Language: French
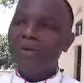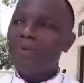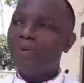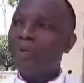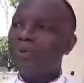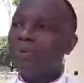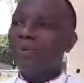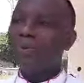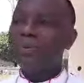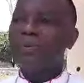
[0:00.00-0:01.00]
le
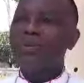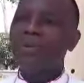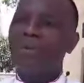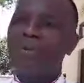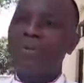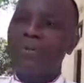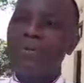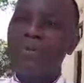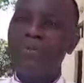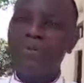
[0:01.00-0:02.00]
nom
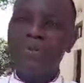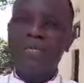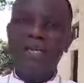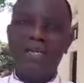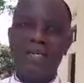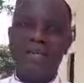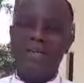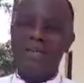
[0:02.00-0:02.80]
le suggère.